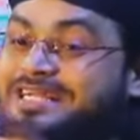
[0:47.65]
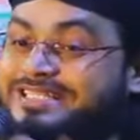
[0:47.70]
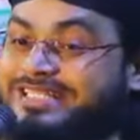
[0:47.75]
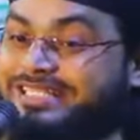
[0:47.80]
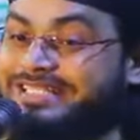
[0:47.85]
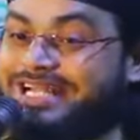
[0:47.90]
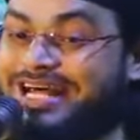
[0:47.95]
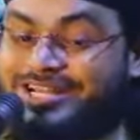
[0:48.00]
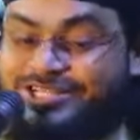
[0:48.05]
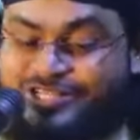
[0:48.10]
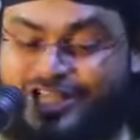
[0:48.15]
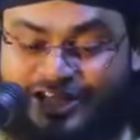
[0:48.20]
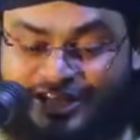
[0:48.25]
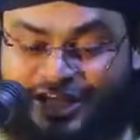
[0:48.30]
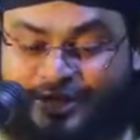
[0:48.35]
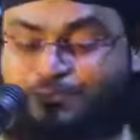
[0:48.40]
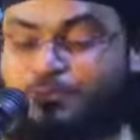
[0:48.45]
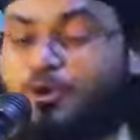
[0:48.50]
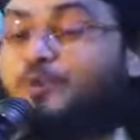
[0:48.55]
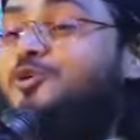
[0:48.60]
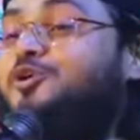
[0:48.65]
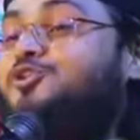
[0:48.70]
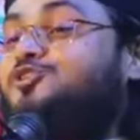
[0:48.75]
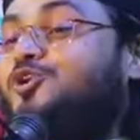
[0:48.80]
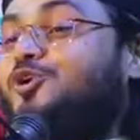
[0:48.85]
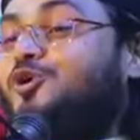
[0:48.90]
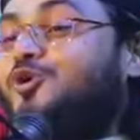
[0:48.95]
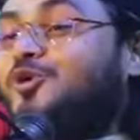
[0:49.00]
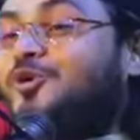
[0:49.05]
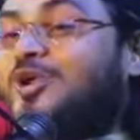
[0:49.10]
যেটার সাথে
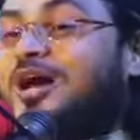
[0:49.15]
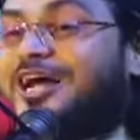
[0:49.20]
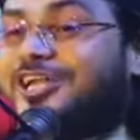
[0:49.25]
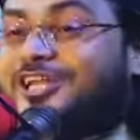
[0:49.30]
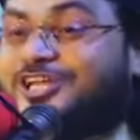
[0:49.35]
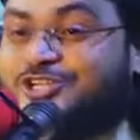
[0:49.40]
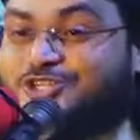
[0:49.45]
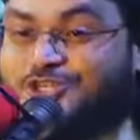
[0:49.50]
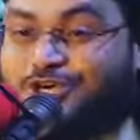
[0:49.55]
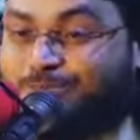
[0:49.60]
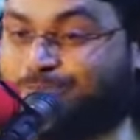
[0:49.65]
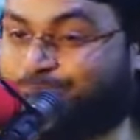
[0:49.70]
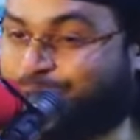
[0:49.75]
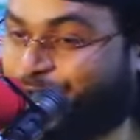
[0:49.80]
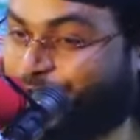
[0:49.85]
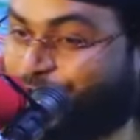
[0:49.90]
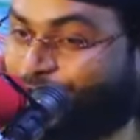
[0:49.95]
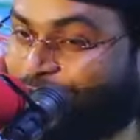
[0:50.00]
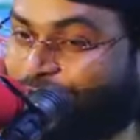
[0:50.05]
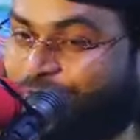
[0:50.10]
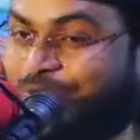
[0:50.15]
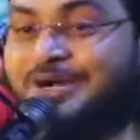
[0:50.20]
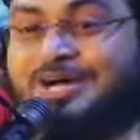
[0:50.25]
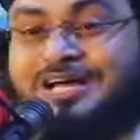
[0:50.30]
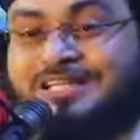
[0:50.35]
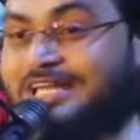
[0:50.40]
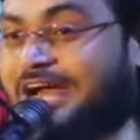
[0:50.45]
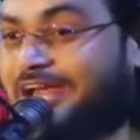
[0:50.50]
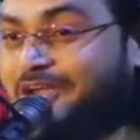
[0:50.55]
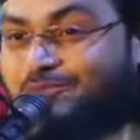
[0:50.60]
পবিত্র কোরআনের সম্পর্ক
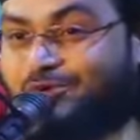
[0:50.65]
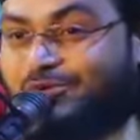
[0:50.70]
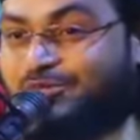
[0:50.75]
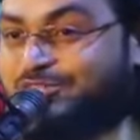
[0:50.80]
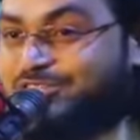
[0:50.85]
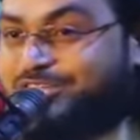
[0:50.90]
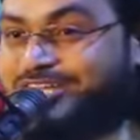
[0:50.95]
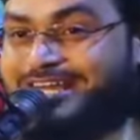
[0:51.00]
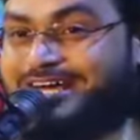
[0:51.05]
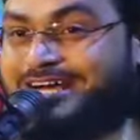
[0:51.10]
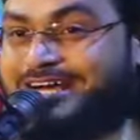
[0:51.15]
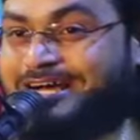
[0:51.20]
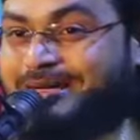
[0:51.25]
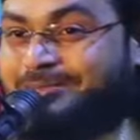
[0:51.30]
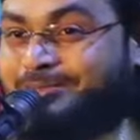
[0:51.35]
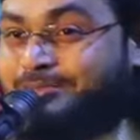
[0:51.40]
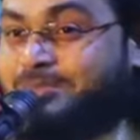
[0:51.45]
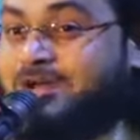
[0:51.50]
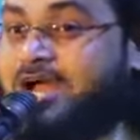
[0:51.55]
তাই বলছিলাম